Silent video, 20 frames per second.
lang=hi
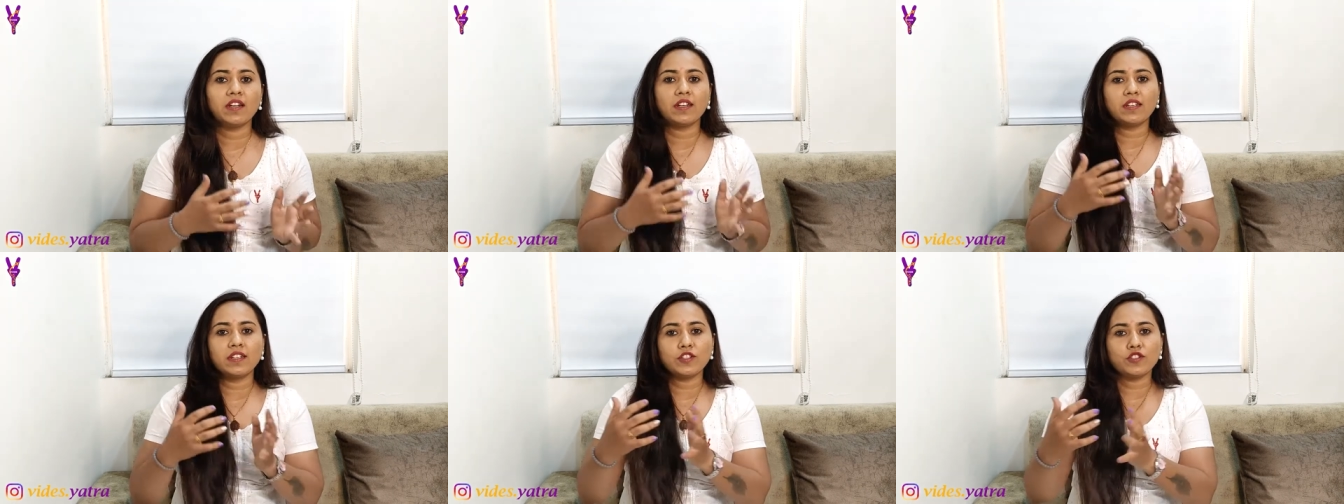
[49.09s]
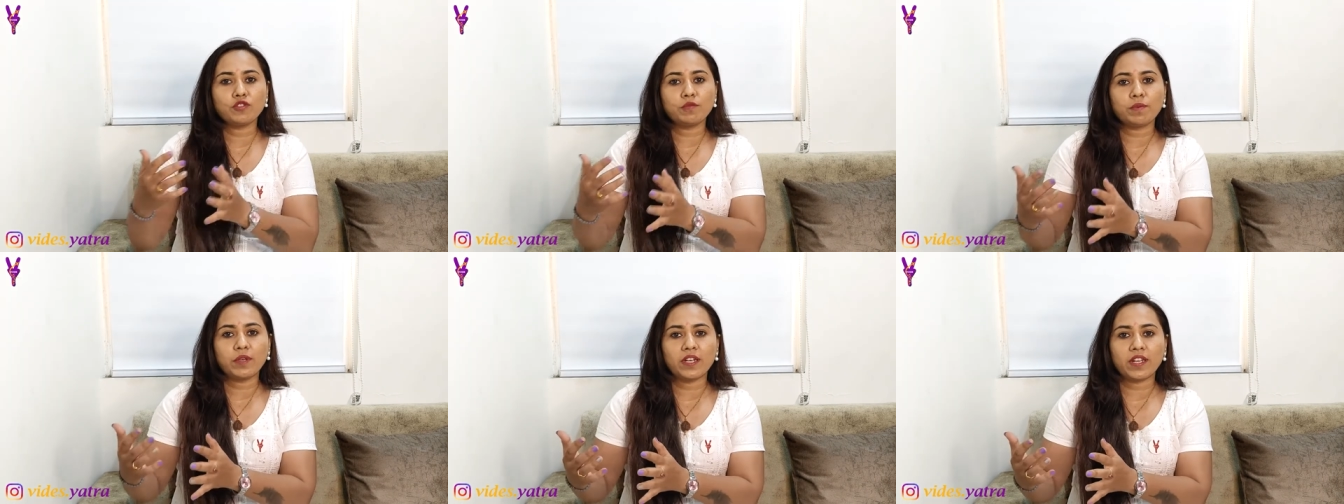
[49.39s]

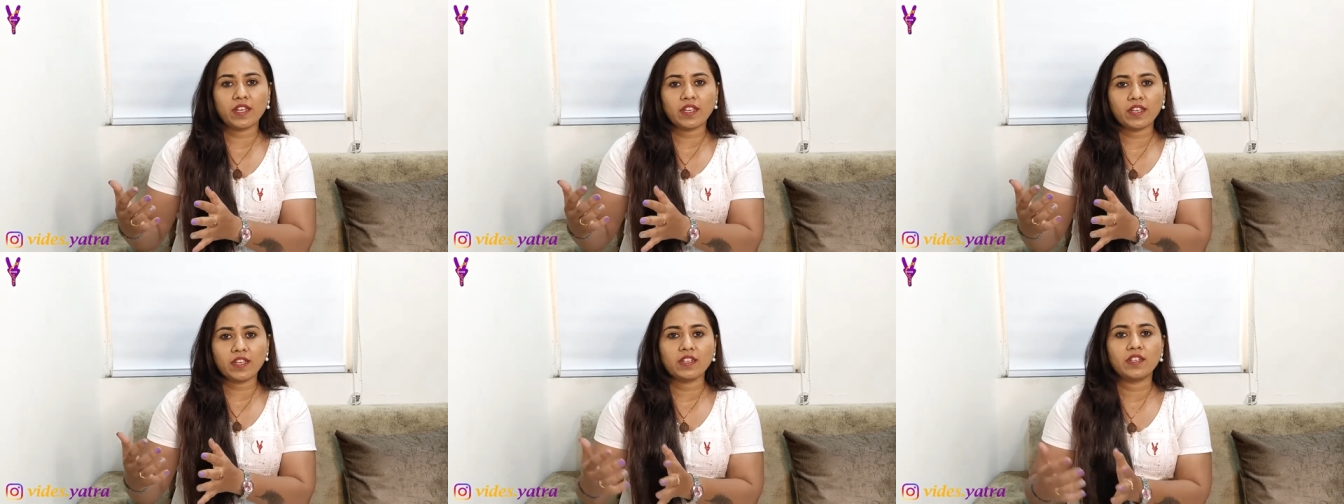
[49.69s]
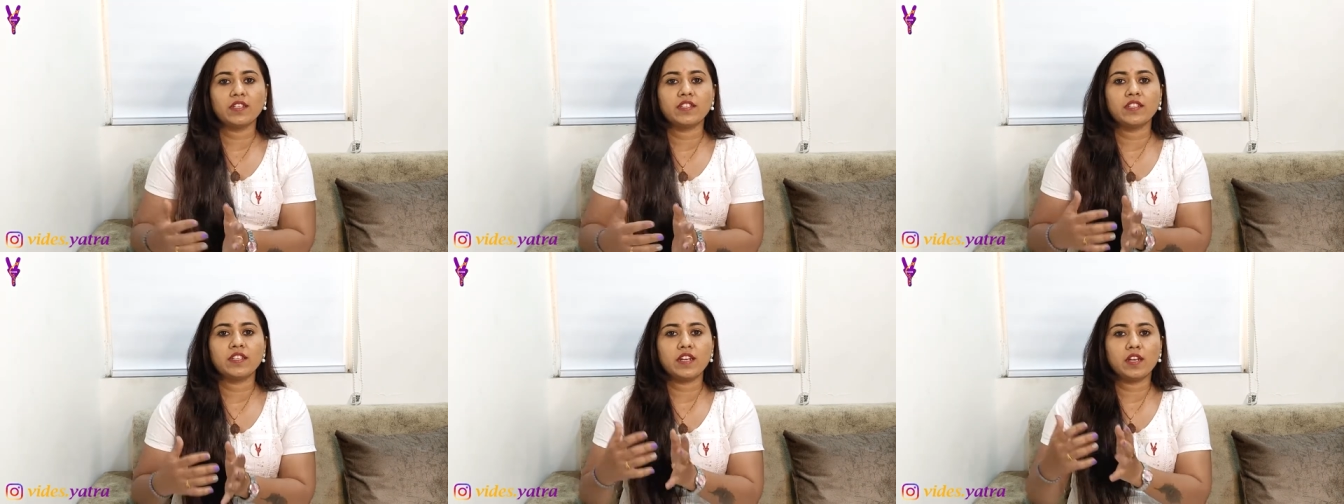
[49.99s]
अगली जो पढ़ाई है
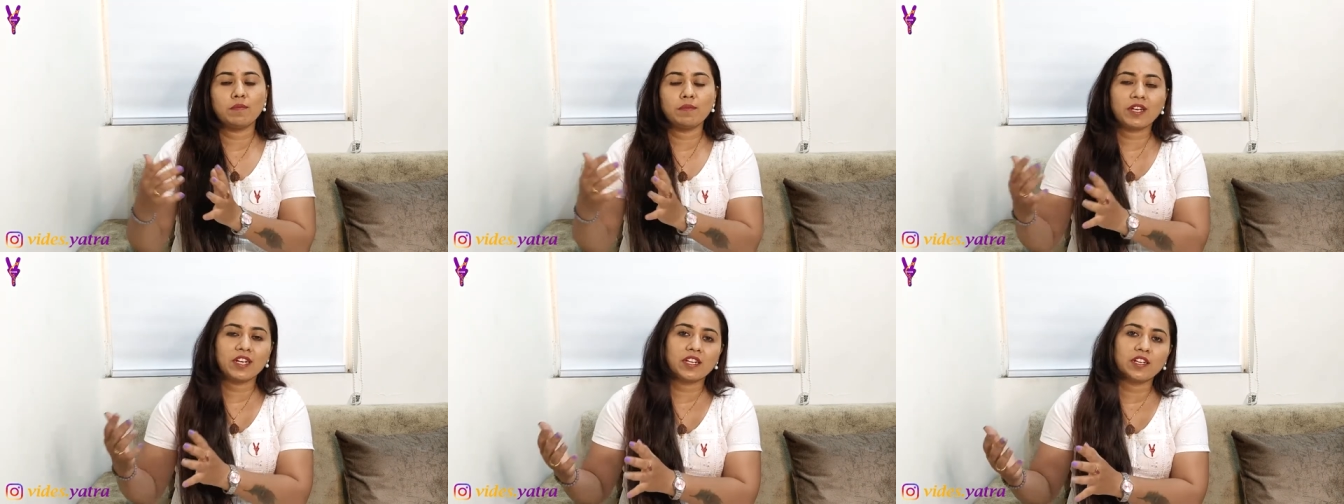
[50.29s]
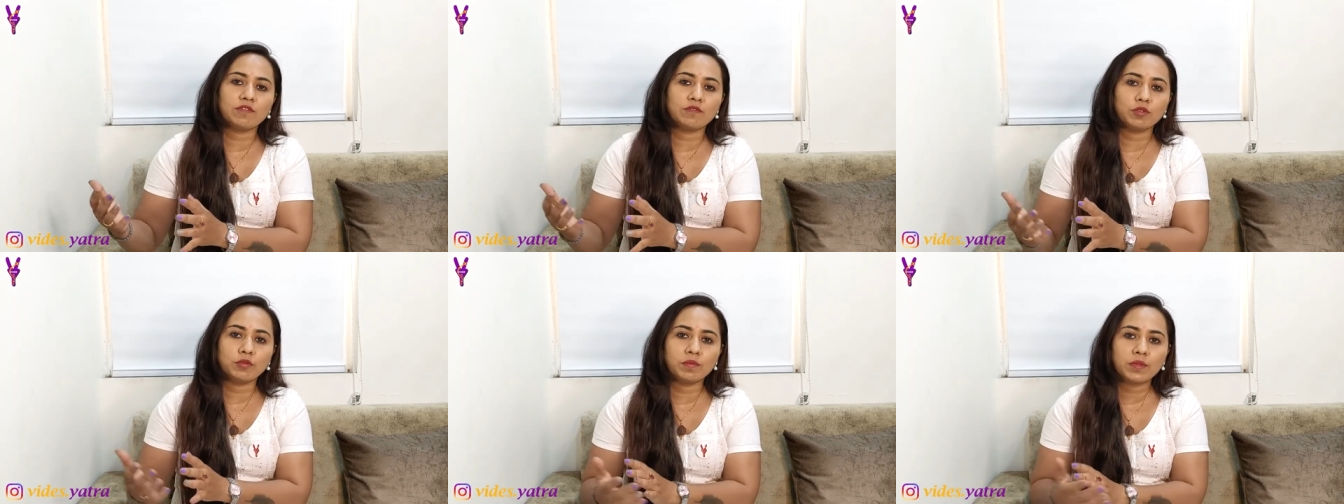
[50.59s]
करियर हमारा
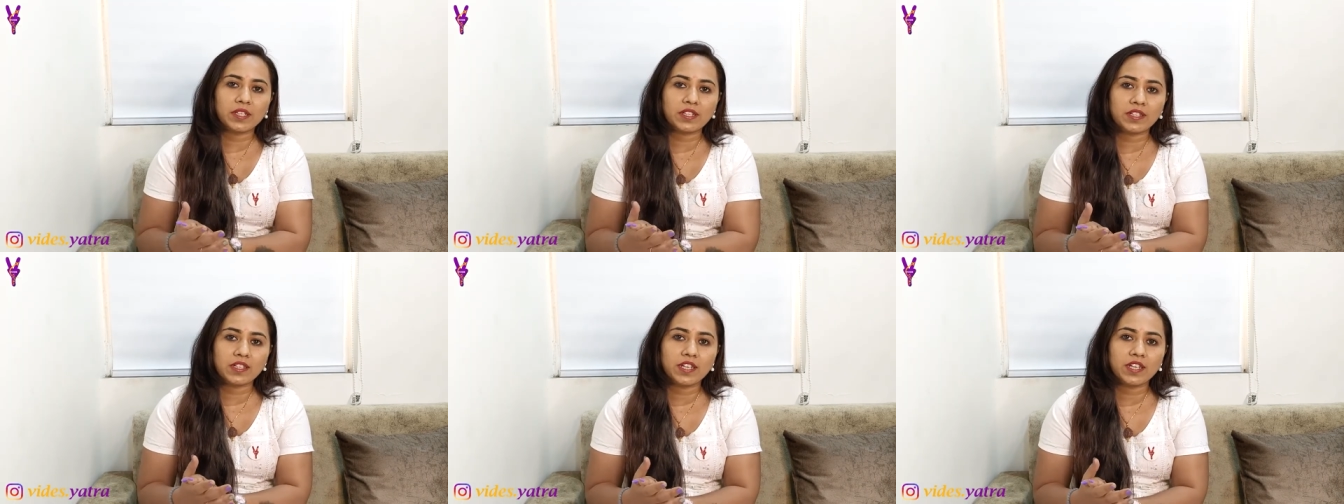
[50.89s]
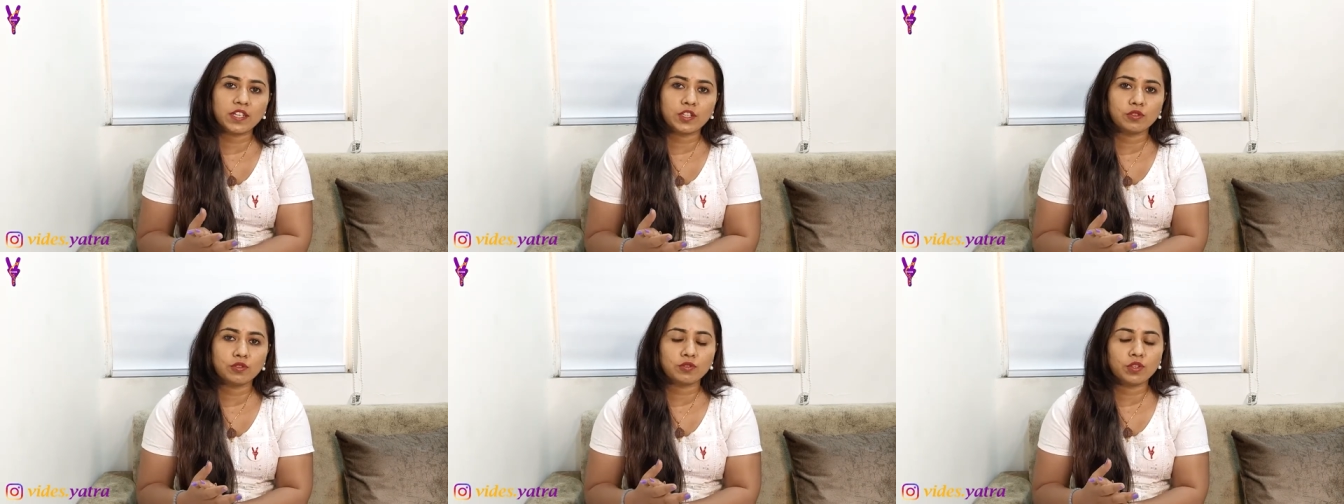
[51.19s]
डेवलप करना
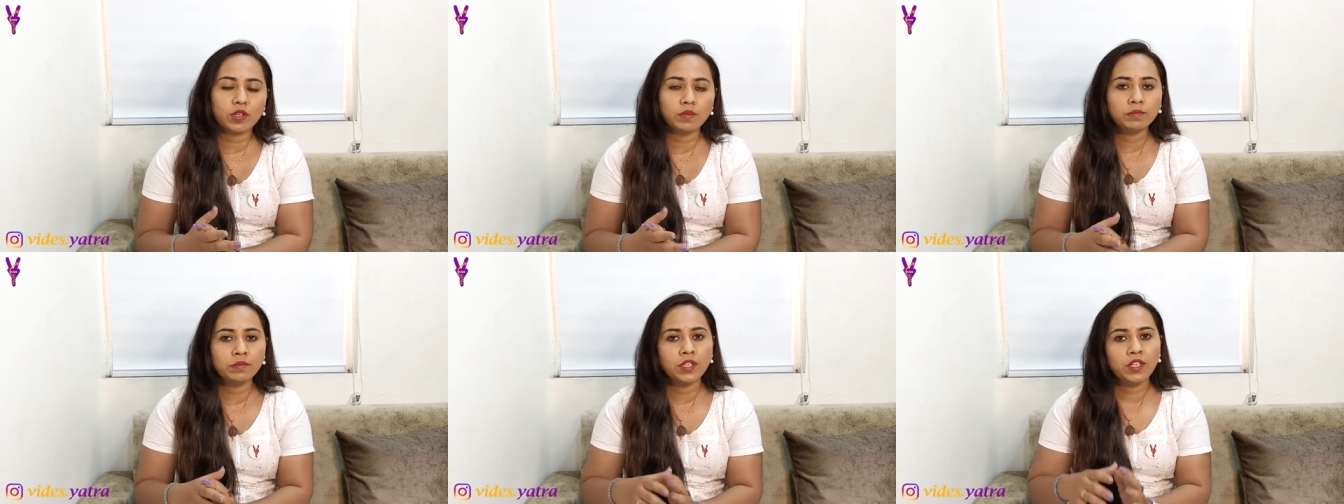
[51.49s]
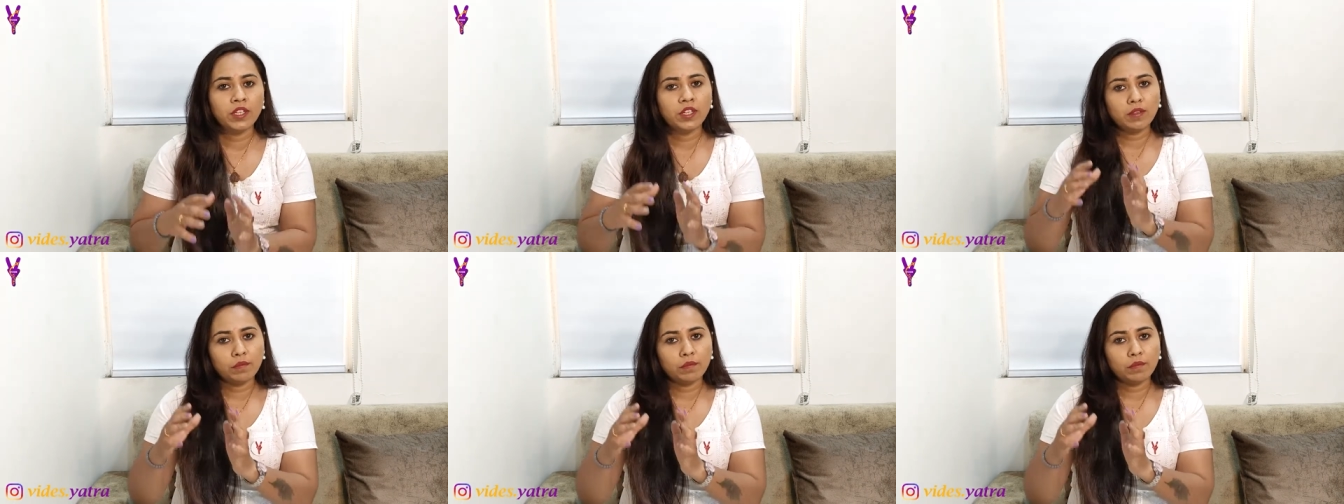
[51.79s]
है तो हम